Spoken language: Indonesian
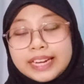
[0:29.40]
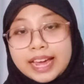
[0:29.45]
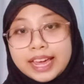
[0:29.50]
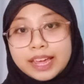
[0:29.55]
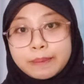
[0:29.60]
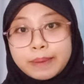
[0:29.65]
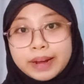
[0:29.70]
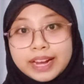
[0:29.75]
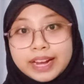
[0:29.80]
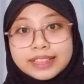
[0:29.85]
ini
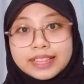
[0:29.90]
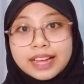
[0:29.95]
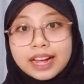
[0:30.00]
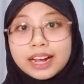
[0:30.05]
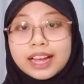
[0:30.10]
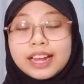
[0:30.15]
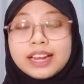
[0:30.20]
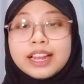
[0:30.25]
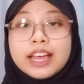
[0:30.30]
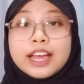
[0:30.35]
lahir pada
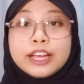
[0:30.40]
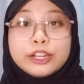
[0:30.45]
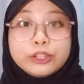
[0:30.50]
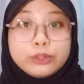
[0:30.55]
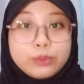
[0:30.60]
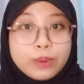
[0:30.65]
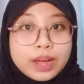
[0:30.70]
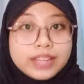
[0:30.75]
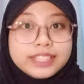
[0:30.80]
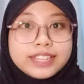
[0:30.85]
tanggal
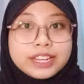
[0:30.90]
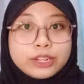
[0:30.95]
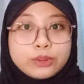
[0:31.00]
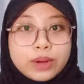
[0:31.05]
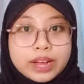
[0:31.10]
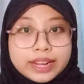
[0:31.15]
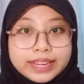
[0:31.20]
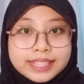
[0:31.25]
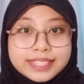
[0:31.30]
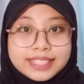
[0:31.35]
2
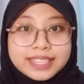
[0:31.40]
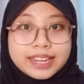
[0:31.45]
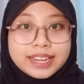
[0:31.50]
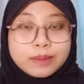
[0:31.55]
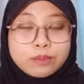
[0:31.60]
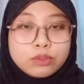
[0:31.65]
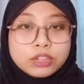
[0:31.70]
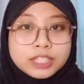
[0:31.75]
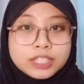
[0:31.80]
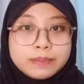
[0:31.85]
Januari
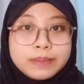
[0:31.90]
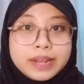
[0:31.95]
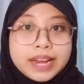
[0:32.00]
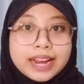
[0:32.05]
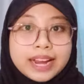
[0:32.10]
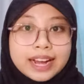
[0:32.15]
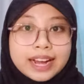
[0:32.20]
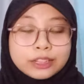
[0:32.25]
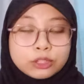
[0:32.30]
1928